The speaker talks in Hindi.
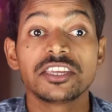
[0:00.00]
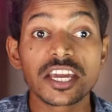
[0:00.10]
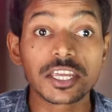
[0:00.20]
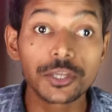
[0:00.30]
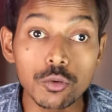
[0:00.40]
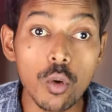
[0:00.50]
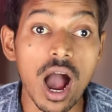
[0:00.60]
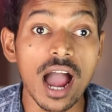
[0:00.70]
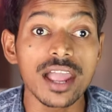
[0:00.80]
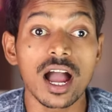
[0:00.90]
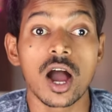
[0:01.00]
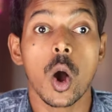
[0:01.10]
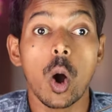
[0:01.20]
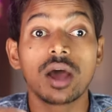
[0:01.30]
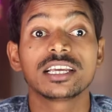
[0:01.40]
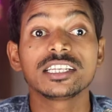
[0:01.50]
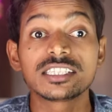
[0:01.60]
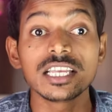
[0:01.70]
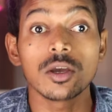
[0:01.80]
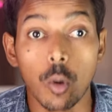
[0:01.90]
ये क्यों आया और
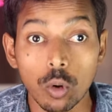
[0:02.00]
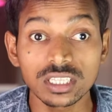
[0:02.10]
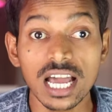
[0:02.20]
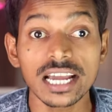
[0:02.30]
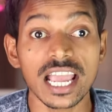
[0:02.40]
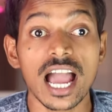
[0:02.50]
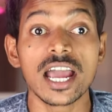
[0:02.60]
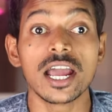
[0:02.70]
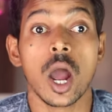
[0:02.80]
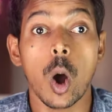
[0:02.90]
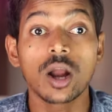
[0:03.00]
इससे इससे होता क्या है